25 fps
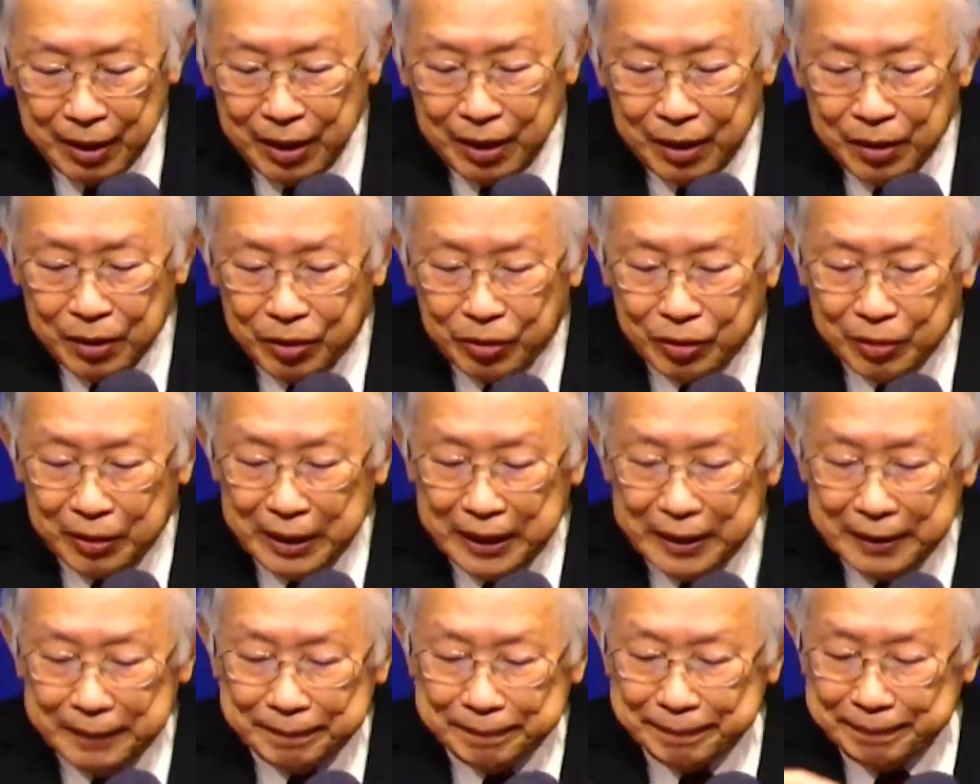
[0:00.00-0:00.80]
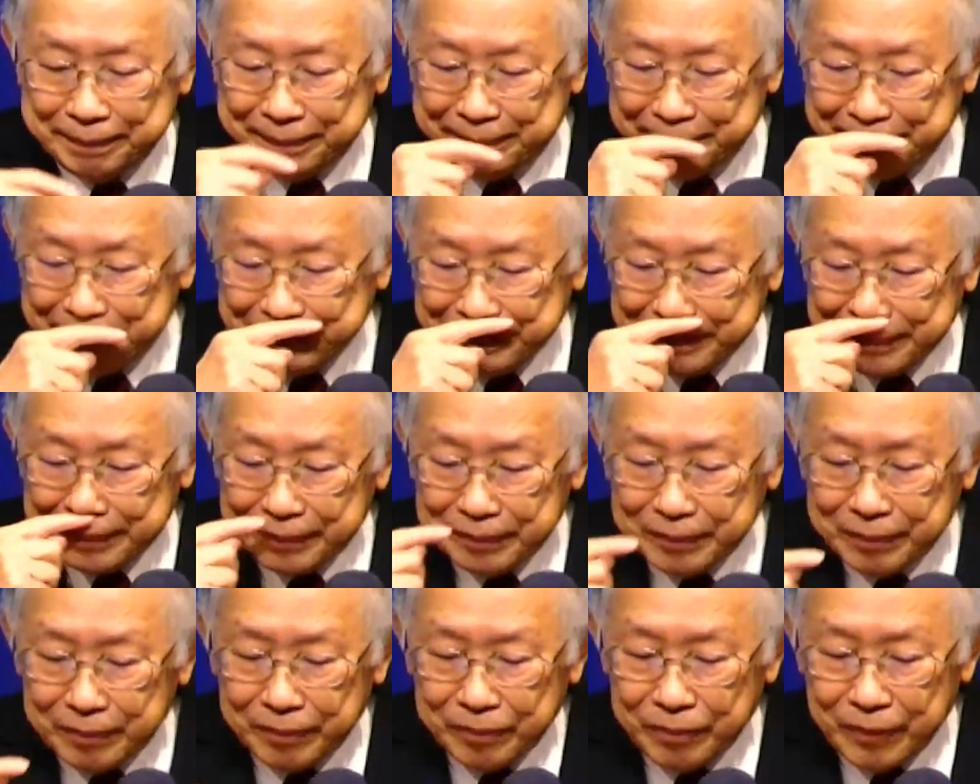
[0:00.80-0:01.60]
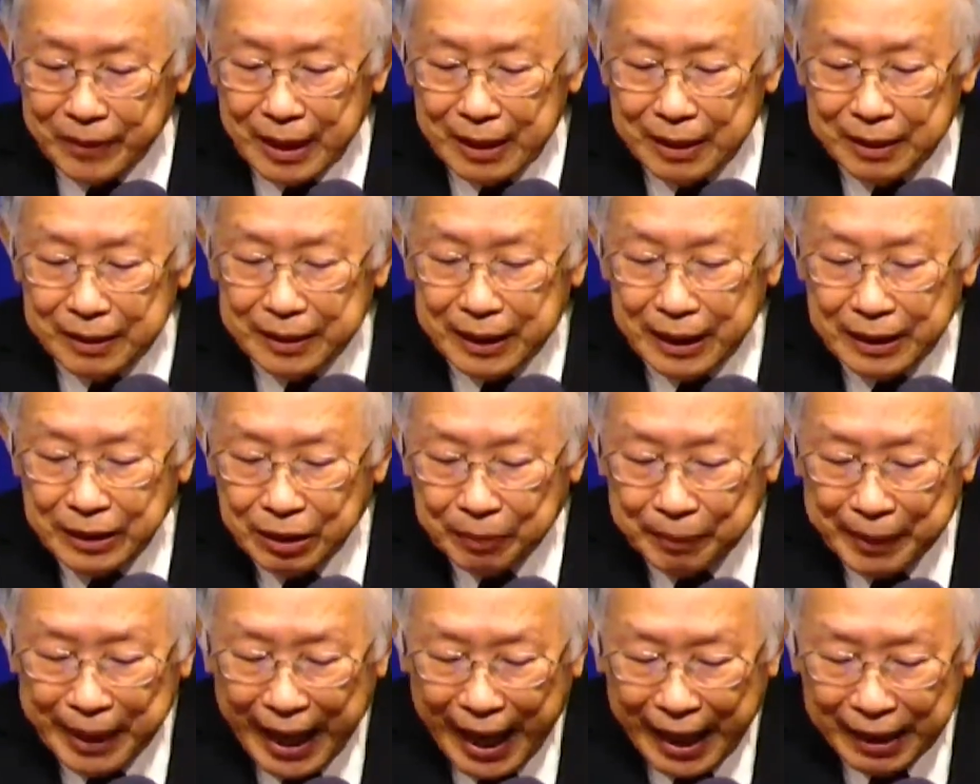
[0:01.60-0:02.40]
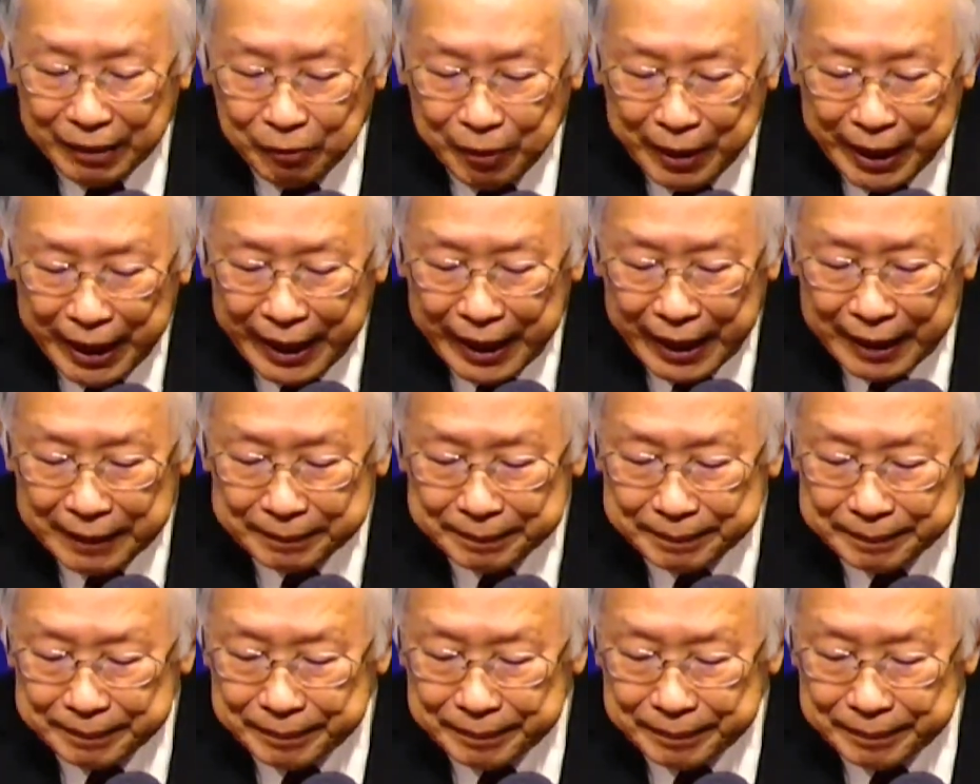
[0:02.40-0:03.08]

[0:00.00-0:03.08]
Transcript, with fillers: 所以神怎么安慰呢？